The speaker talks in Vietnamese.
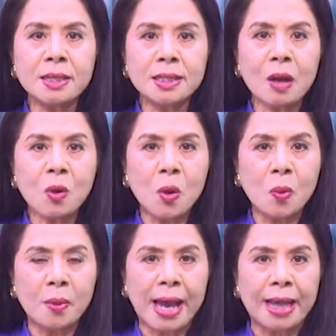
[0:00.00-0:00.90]
Sau
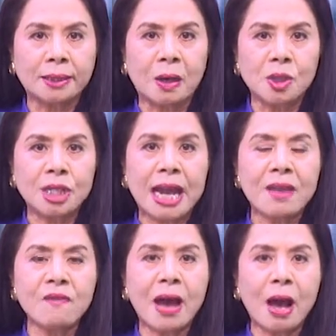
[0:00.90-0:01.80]
cùng là thọ
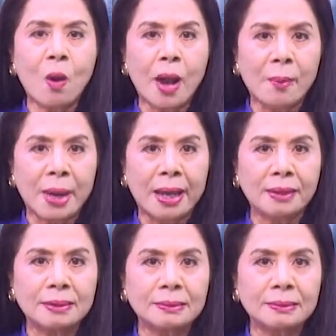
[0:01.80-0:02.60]
trai và hoàn mãn.